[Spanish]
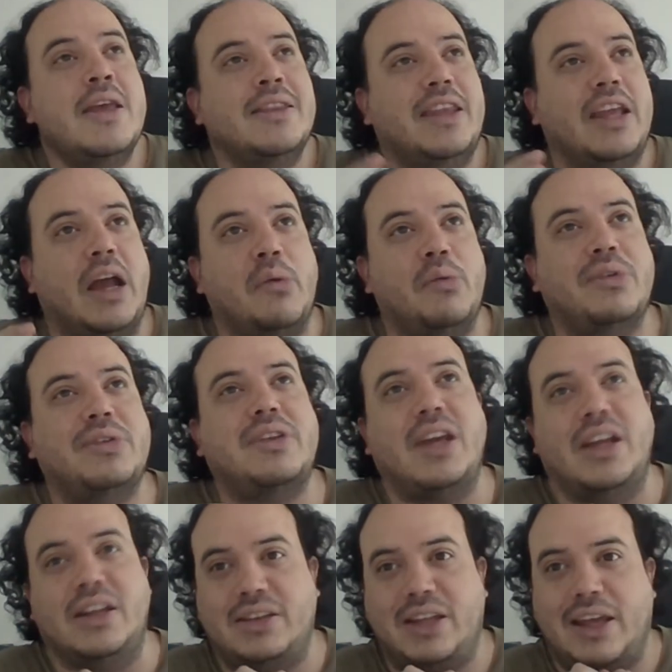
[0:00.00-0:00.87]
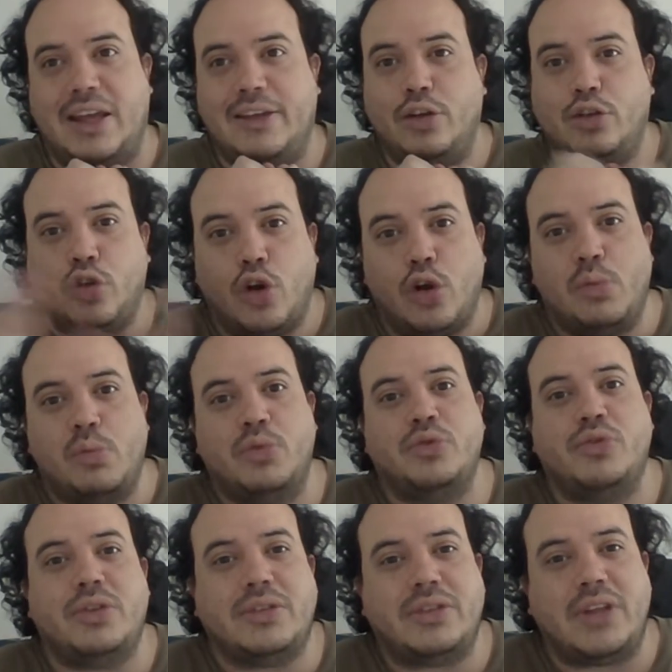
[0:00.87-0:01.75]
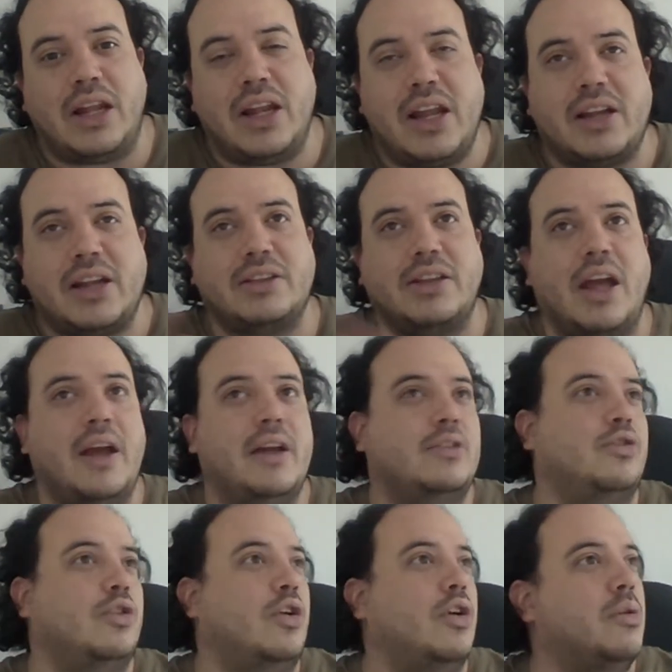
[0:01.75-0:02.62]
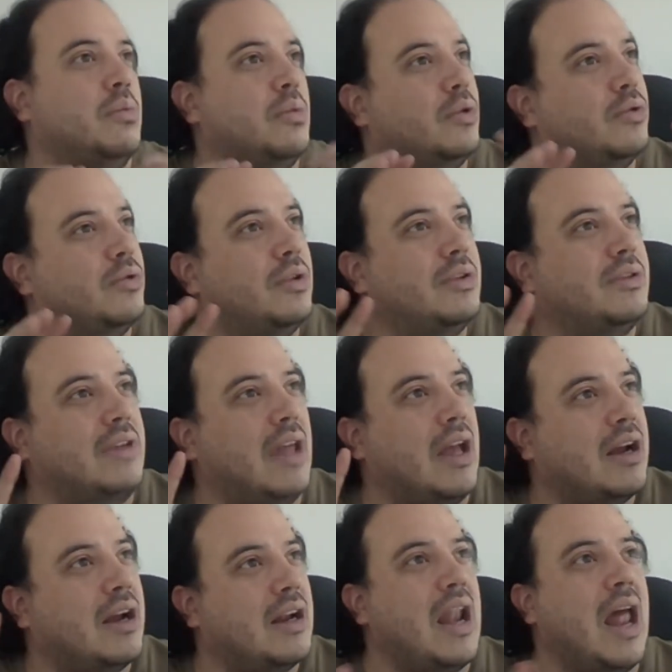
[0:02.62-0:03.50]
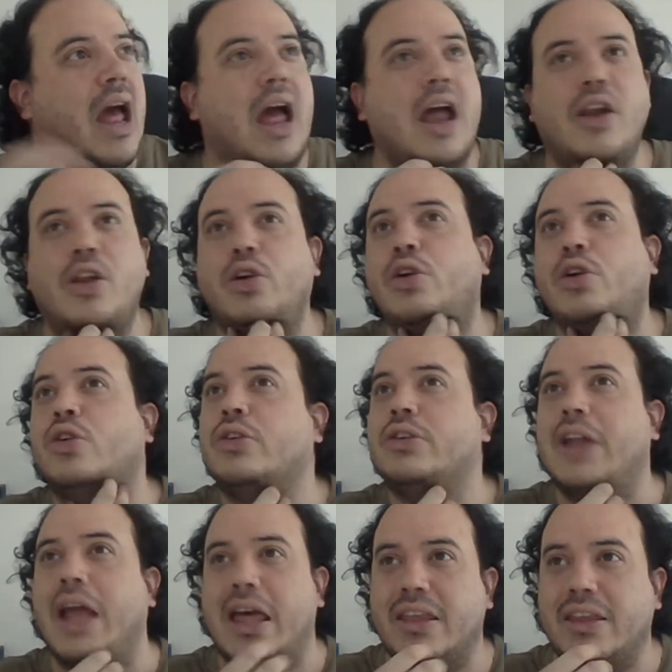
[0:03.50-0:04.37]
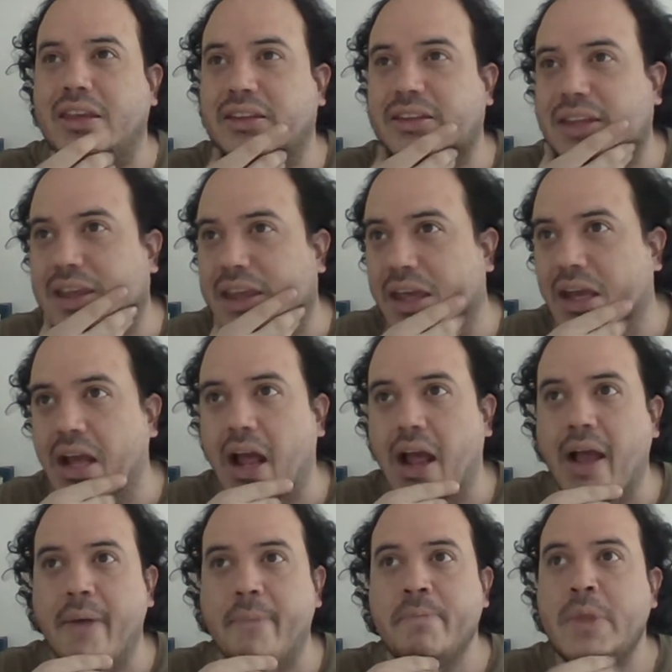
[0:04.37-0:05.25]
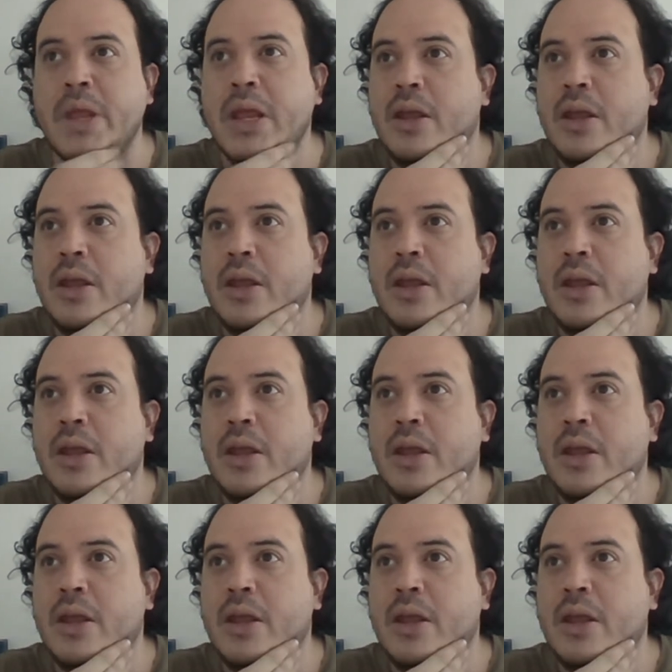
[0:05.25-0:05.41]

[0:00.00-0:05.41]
Digamos que ante eso todo el mundo está alerta, todo el mundo está claro, nadie se deja,